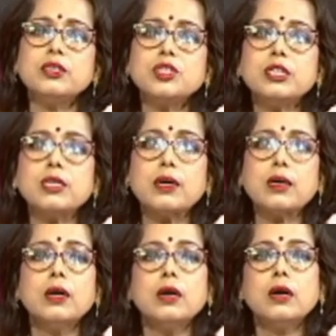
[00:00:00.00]
সেটা
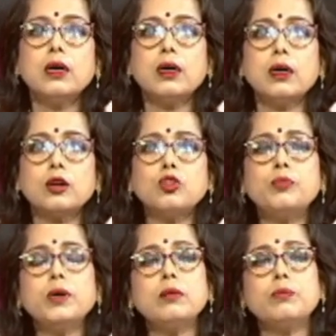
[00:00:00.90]

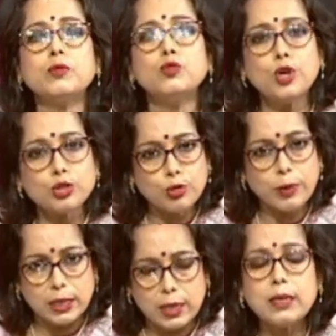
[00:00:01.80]
খুবই উন্নত
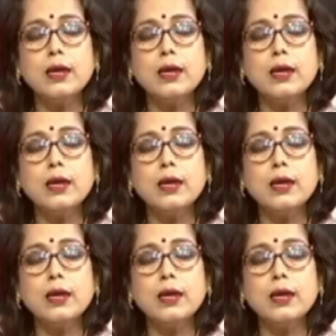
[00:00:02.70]
মানের